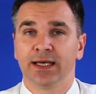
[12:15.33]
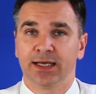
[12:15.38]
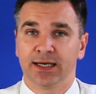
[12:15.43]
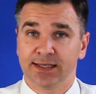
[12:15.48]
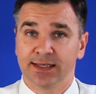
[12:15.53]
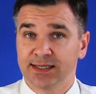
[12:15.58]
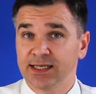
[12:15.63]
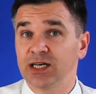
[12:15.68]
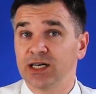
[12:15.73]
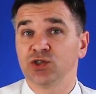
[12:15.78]
и
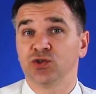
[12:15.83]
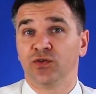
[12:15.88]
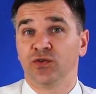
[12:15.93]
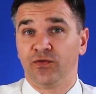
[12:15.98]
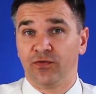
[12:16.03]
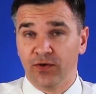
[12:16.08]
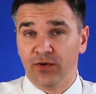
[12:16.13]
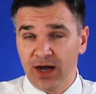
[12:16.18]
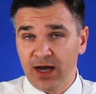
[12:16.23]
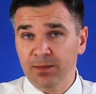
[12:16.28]
рассказываем
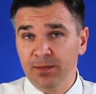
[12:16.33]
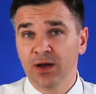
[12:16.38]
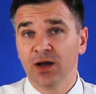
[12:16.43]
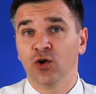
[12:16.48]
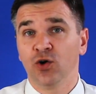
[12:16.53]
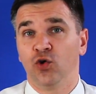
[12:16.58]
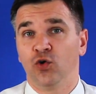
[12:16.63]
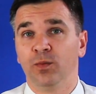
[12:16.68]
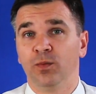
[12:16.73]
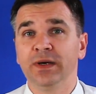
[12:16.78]
вам
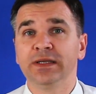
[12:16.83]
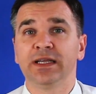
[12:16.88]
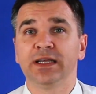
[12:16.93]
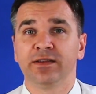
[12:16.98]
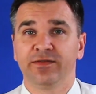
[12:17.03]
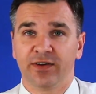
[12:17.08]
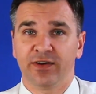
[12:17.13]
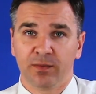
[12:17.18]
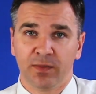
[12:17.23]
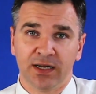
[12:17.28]
об этой
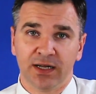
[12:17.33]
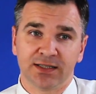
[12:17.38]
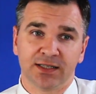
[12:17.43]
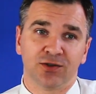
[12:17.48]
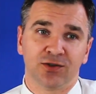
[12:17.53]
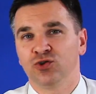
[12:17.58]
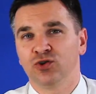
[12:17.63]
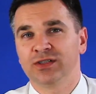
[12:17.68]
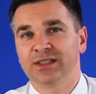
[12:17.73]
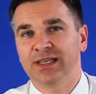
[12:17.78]
информации.
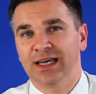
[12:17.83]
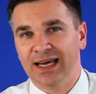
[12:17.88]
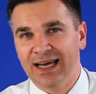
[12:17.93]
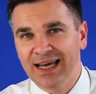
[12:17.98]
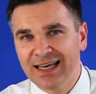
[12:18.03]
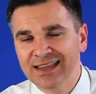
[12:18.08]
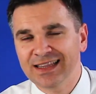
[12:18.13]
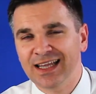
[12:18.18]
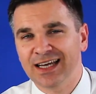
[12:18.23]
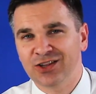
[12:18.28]
То есть
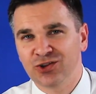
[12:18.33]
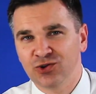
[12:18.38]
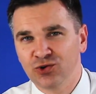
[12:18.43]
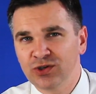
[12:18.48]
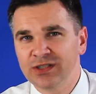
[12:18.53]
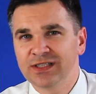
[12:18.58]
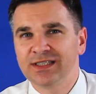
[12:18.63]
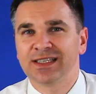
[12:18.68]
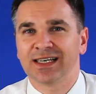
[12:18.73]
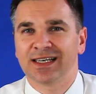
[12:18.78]
это
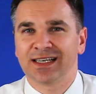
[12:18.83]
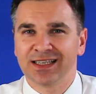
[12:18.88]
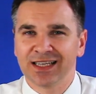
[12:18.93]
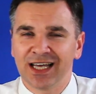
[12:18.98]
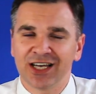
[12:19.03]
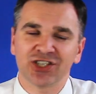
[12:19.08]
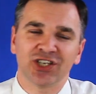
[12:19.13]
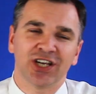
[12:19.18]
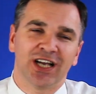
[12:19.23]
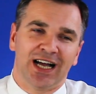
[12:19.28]
относится к
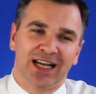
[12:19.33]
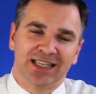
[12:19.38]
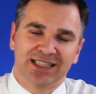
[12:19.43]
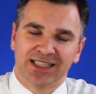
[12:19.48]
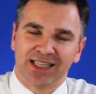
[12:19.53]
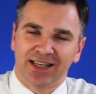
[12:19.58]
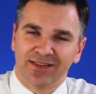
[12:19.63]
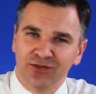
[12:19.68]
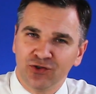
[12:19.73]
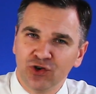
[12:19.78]
нашей
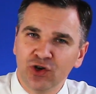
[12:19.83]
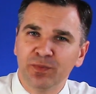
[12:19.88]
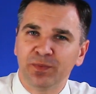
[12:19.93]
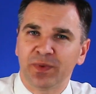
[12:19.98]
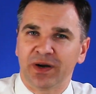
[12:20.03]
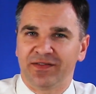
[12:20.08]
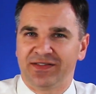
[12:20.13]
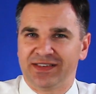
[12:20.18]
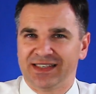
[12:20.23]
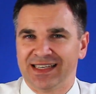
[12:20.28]
основной
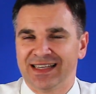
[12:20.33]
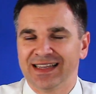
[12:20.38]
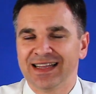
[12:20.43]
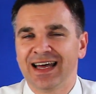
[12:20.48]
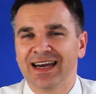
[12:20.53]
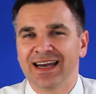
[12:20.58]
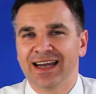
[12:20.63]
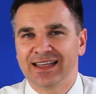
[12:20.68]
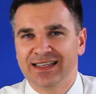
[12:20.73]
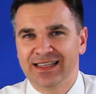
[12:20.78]

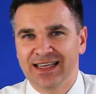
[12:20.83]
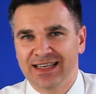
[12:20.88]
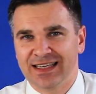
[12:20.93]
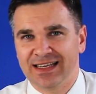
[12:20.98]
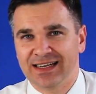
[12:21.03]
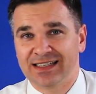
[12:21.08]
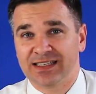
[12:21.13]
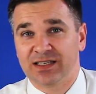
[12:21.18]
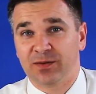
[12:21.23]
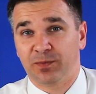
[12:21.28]
профессиональной
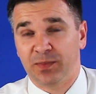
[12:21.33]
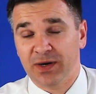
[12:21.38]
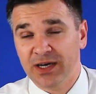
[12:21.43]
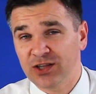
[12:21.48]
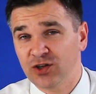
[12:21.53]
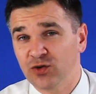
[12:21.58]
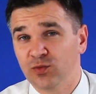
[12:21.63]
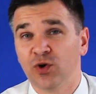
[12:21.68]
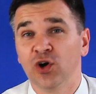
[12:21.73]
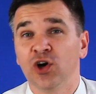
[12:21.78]
деятельности.
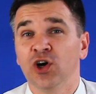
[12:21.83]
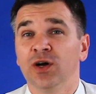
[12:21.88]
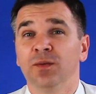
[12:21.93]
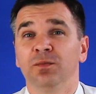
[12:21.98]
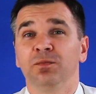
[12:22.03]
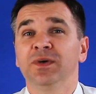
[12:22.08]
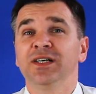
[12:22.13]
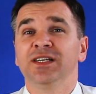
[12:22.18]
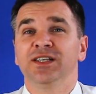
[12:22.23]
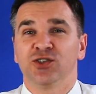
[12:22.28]
Поэтому
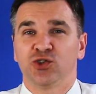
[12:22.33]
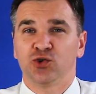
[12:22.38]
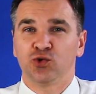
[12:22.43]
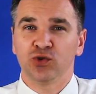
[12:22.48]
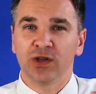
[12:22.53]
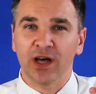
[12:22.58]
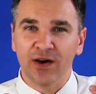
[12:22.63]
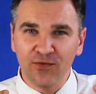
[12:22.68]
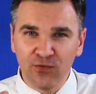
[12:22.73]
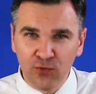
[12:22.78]
мы с
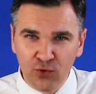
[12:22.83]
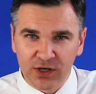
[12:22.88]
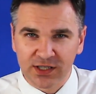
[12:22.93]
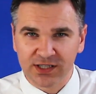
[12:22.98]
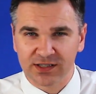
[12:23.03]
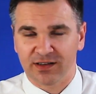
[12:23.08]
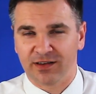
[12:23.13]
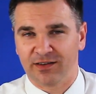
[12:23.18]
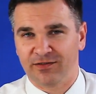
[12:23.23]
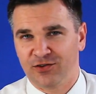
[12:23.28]

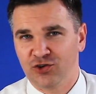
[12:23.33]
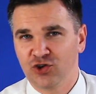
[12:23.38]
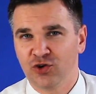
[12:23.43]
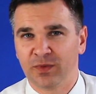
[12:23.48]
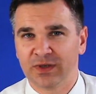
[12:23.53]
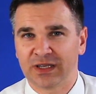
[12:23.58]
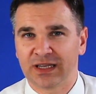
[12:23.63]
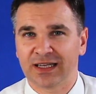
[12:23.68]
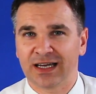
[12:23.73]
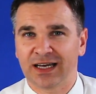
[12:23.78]
удовольствием
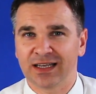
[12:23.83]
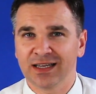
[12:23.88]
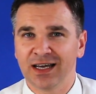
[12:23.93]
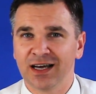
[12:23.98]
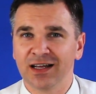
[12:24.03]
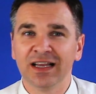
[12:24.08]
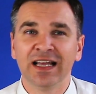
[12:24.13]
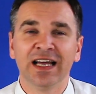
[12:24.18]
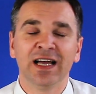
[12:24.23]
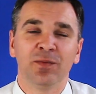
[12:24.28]
ведем этот
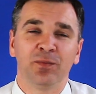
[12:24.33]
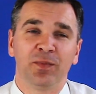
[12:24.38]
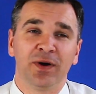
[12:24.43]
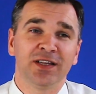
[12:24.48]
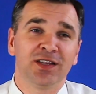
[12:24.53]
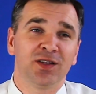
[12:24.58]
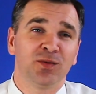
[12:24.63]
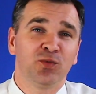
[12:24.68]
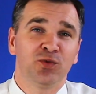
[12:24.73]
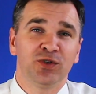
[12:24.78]
канал.
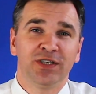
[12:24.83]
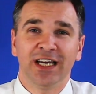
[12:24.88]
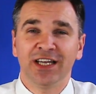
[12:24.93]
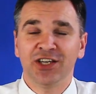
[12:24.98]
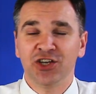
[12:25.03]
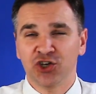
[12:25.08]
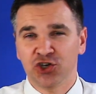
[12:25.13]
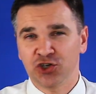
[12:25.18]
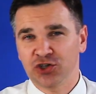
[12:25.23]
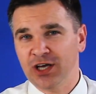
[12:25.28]
Поэтому я
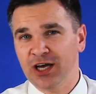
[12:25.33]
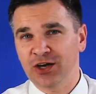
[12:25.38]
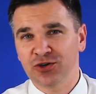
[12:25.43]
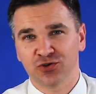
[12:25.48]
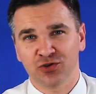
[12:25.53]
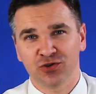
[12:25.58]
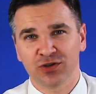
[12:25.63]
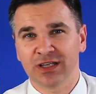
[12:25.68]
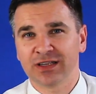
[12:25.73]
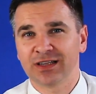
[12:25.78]
не считаю,
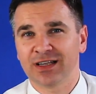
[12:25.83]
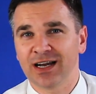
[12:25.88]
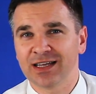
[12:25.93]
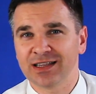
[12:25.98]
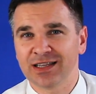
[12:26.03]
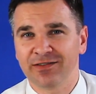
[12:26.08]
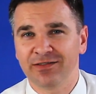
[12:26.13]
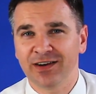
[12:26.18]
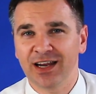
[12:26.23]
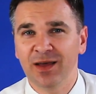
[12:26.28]
что это
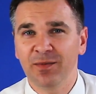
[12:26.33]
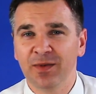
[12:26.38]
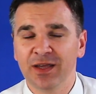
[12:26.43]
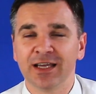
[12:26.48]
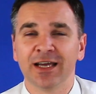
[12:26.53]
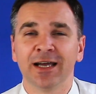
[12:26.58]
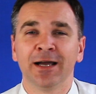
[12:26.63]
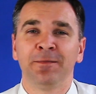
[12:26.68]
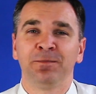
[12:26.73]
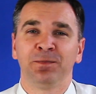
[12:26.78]
трата времени.